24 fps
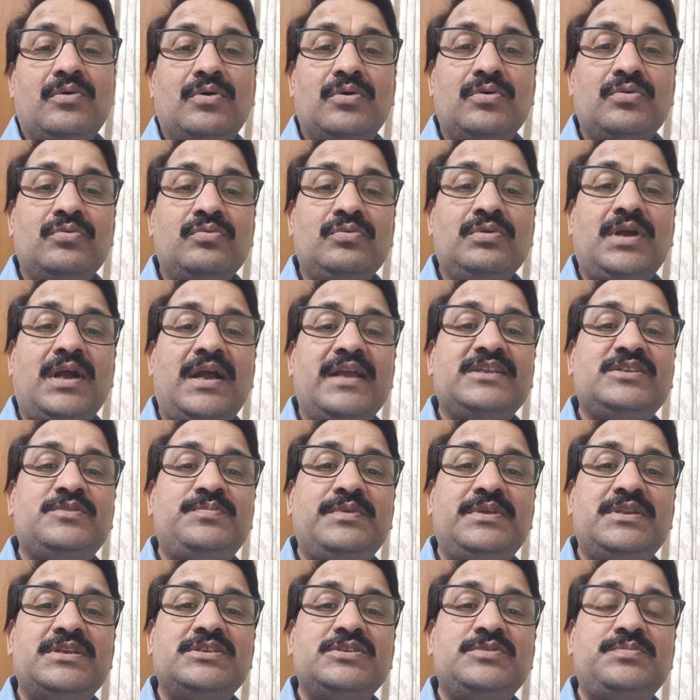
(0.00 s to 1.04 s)
और उनका
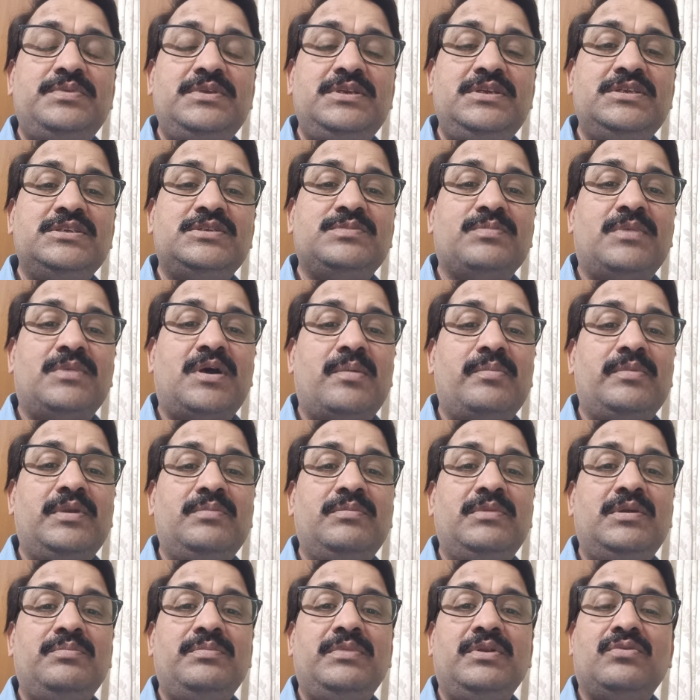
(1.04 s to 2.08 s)
एक्सपीरियंस भी इस मामले
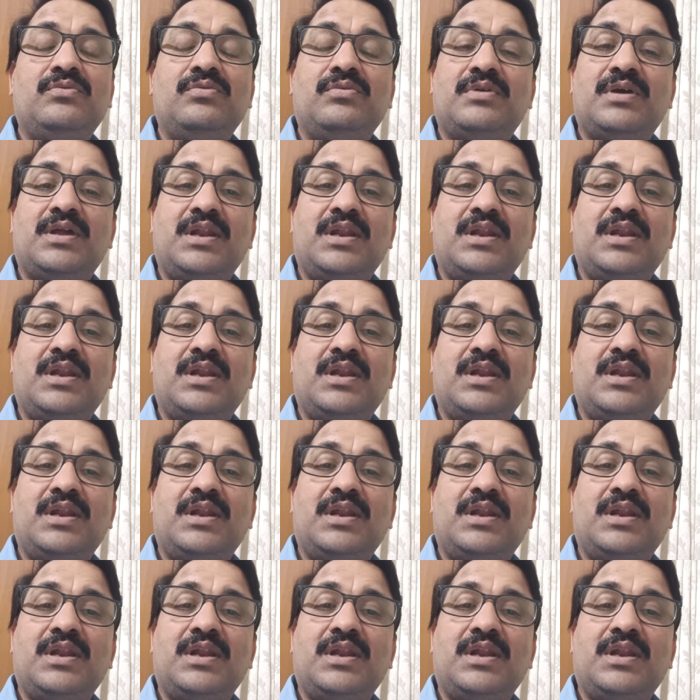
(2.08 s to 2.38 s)
में बिल्कुल